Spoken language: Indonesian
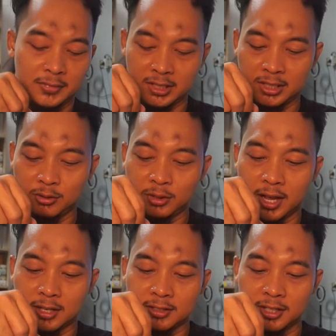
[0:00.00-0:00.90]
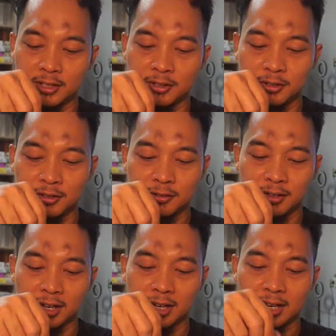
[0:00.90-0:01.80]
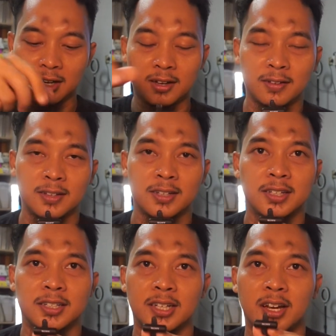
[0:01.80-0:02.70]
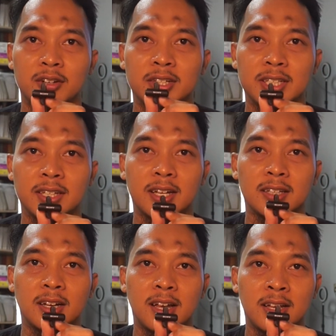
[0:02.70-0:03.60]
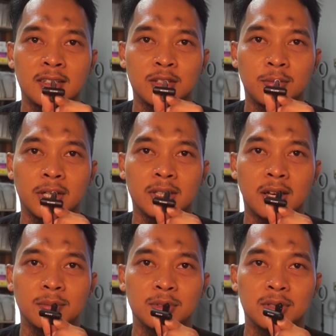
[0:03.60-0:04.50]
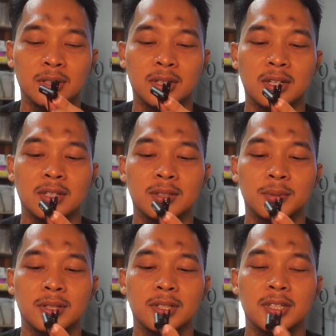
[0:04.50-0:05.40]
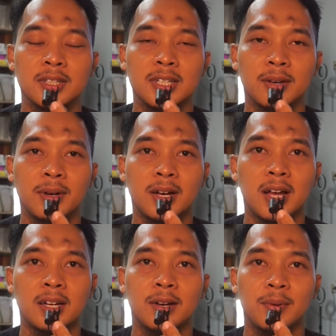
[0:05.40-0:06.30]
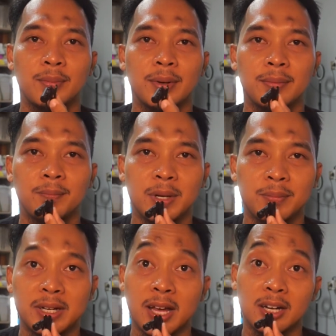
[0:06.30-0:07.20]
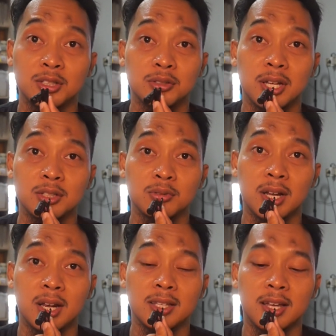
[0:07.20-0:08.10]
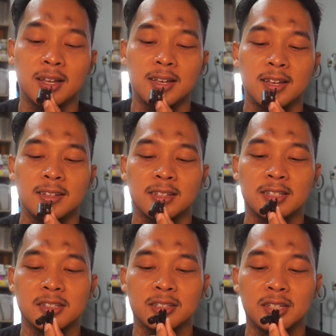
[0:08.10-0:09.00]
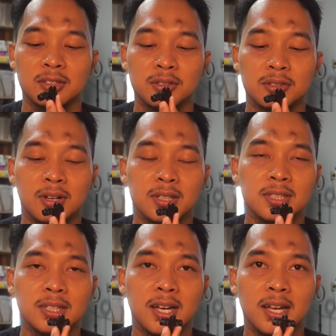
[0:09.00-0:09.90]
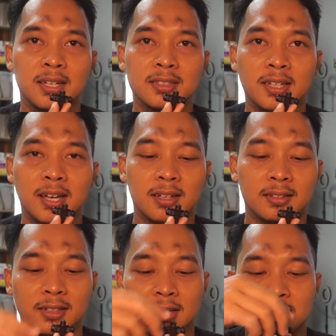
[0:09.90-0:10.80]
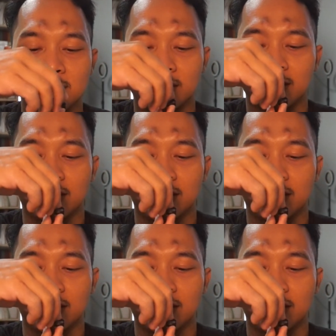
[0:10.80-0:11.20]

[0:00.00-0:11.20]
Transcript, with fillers: ini juga stereo ini kalau di tengah-tengah coba kita puter seperti ini apakah ada perbedaan dari suaranya tes cek 1 2 3 ya tes cek